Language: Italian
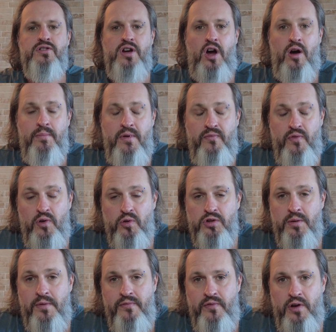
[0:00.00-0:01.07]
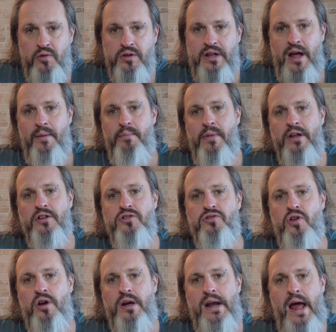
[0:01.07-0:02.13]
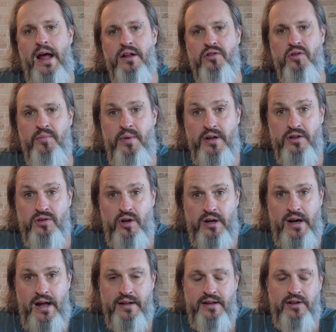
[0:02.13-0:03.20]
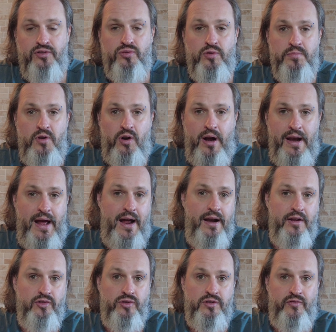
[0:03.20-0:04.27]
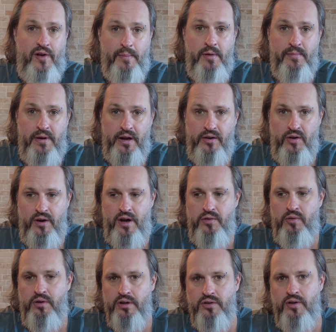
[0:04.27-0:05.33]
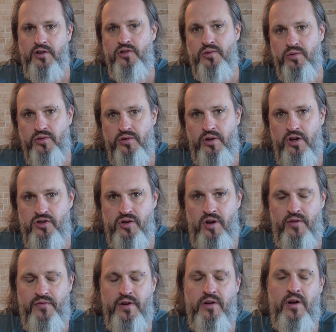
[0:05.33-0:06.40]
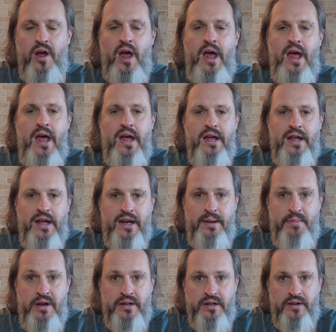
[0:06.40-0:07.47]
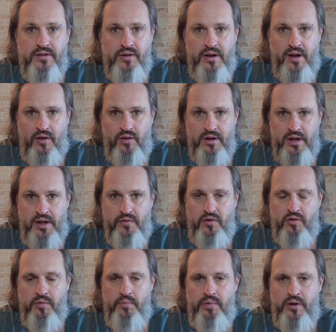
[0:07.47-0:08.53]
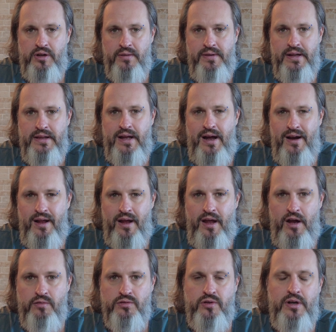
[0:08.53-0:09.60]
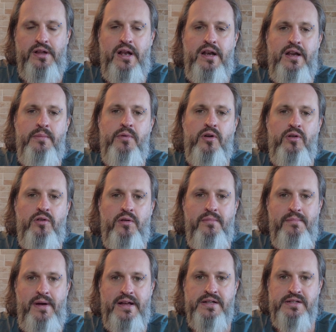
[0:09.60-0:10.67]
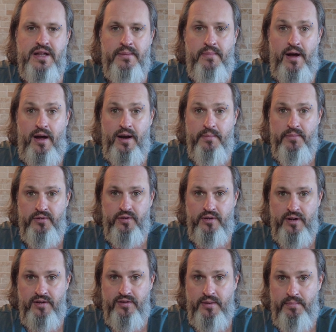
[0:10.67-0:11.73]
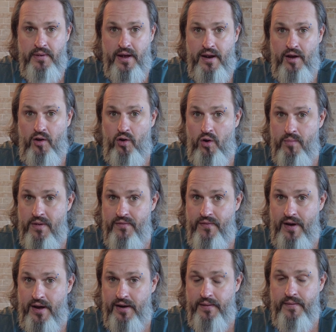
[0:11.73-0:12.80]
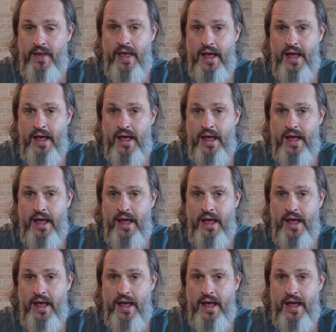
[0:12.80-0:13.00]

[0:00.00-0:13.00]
Ciao, benvenuto, benvenuta, bentornato, bentornata sul mio canale. Io sono Fabio Marinoni, educatore, istruttore cinofilo in riabilitazione cognitivo-comportamentale e autore del libro Non basta amare, bisogna sapere come fare.